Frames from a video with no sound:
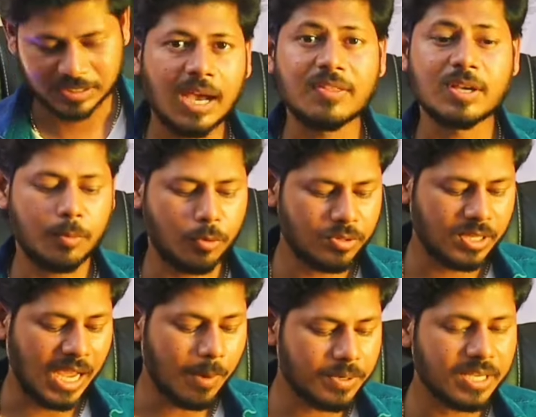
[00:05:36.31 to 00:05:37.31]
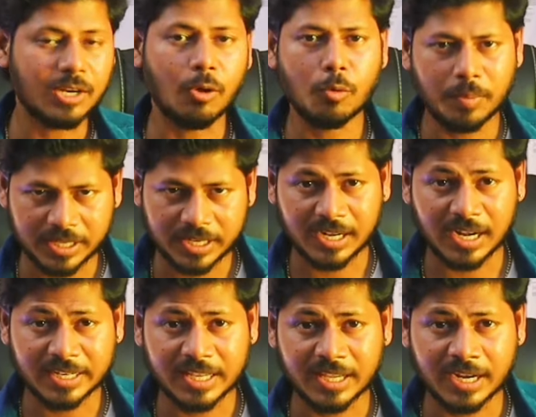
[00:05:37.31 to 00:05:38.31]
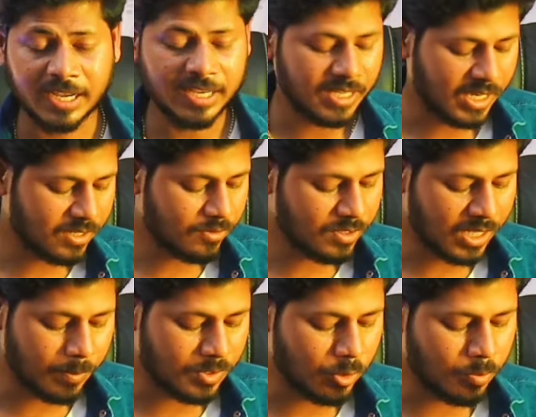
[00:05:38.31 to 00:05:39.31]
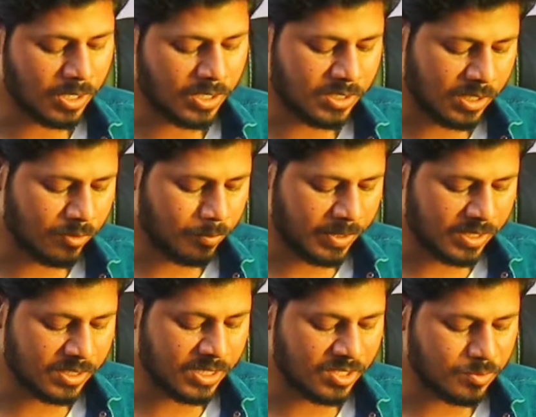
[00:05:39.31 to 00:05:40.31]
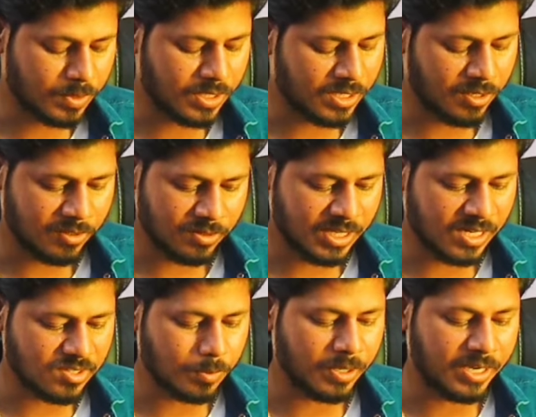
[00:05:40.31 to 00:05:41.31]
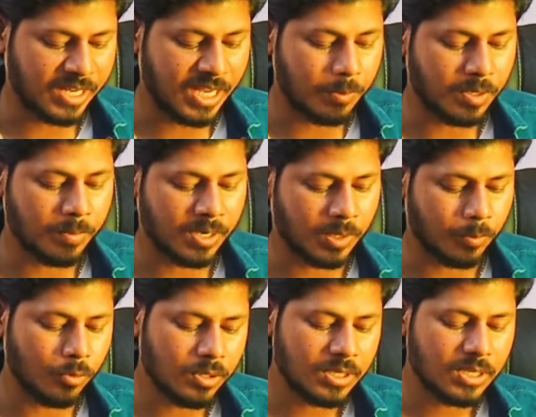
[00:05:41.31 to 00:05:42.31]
அதுக்கப்புறம் இந்த ஆப் நீங்கள் டவுன்லோட் பண்ணிக்கிறீங்களான்னு கேட்குறாங்க எனக்கு வந்து ஆப் தேவைப்படாது நான் பக்கத்தில் டச் பண்ணி இதை நான் வந்து கேன்சல் பண்ணுவேன் ஏன் அப்படின்னு பார்க்குறப்போ